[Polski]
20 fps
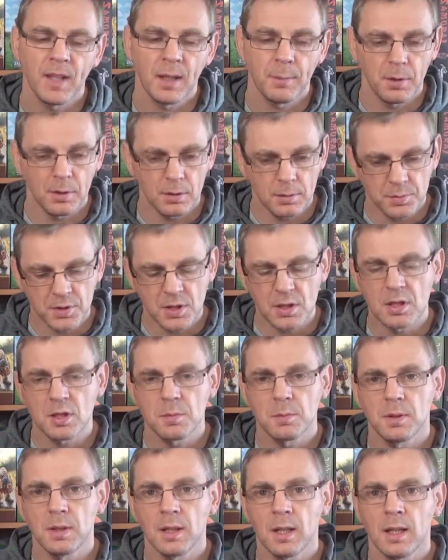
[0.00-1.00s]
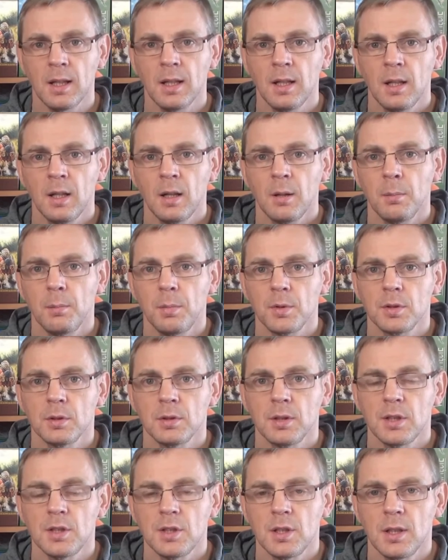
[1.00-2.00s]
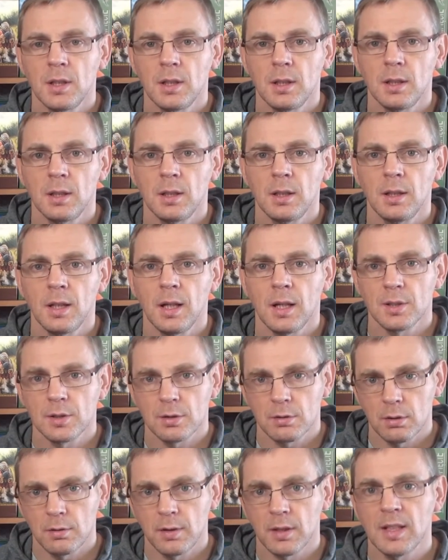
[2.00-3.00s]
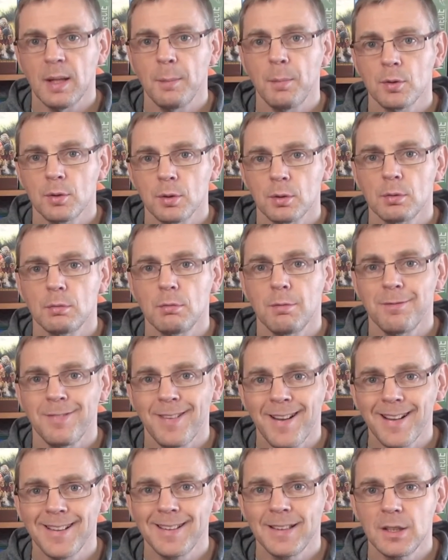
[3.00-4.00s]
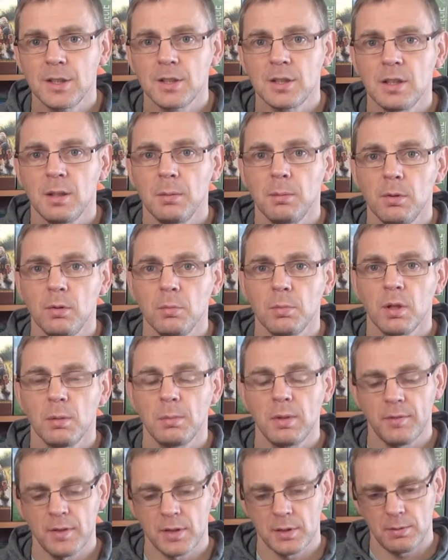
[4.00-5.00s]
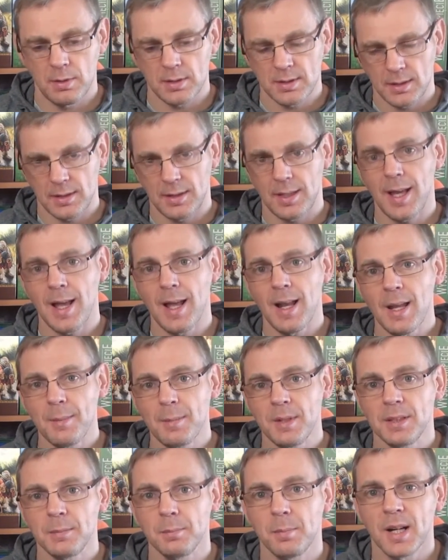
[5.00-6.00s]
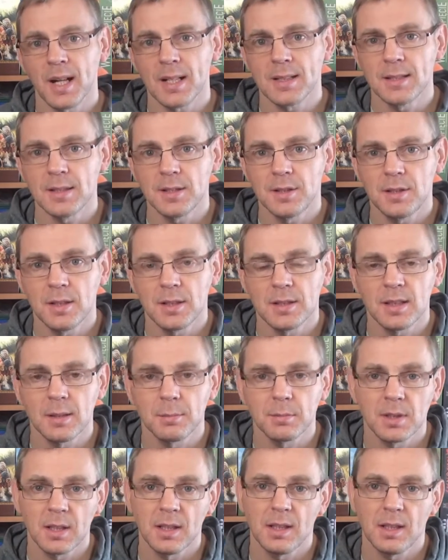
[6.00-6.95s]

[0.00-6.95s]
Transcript: jakby to przeszliśmy na porządek dzienny, aczkolwiek na początku faktycznie był problem, jest to jest taki element pracy z dzieckiem,